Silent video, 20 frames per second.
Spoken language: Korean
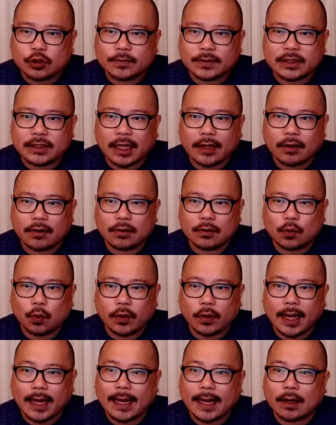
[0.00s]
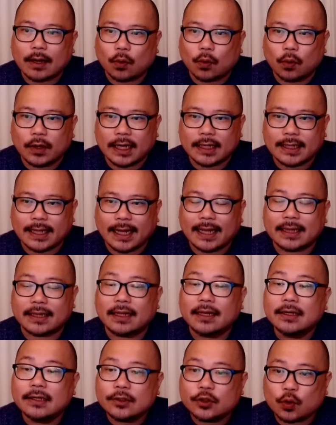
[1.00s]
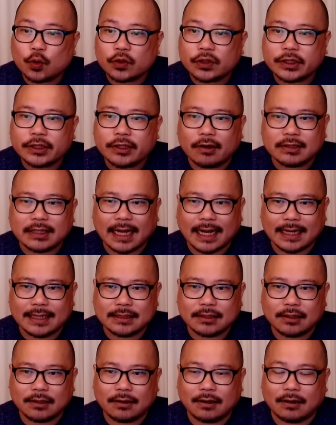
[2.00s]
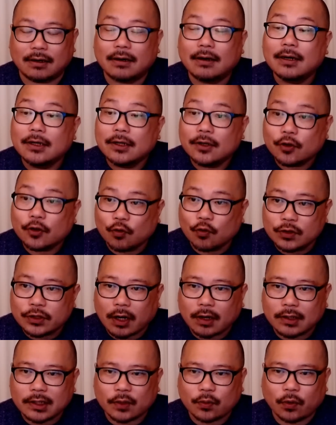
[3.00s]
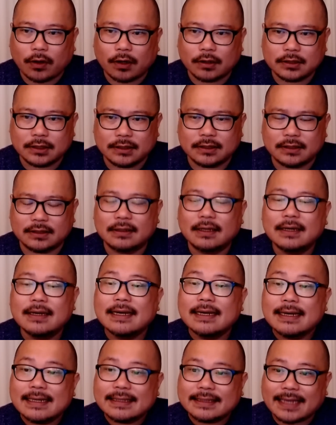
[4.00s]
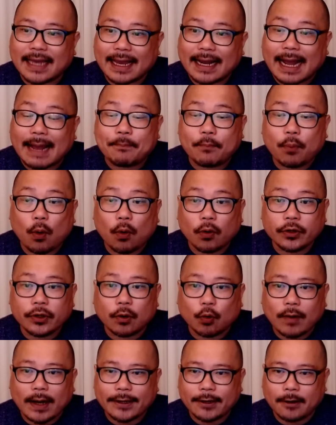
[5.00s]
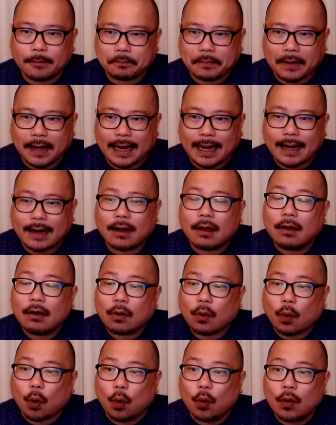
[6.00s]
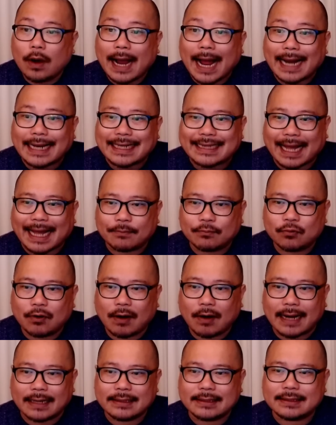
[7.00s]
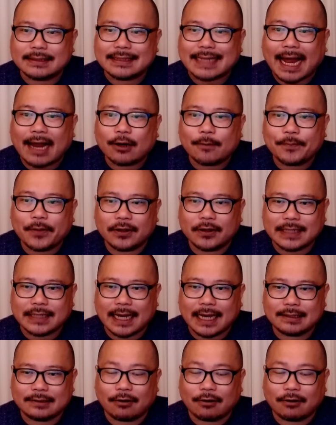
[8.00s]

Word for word: 채널을 통해 공개된 쇼츠 영상에서 윤석열 대통령은 제가 폭력과 협박, 공갈이 난무하는 산업 현장을